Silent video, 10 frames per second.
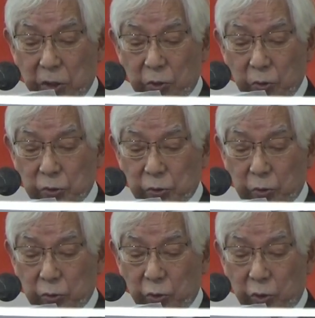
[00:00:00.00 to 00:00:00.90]
寄与する
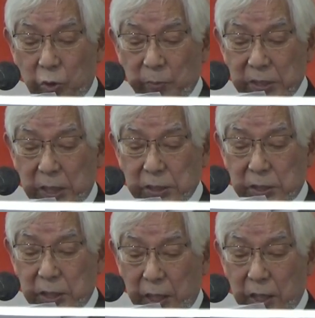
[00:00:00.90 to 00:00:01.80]
ことを目指
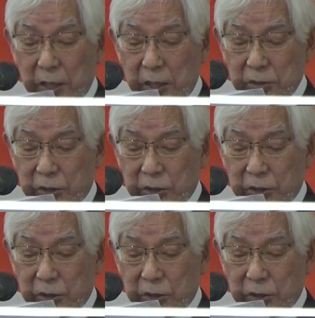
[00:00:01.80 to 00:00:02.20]
した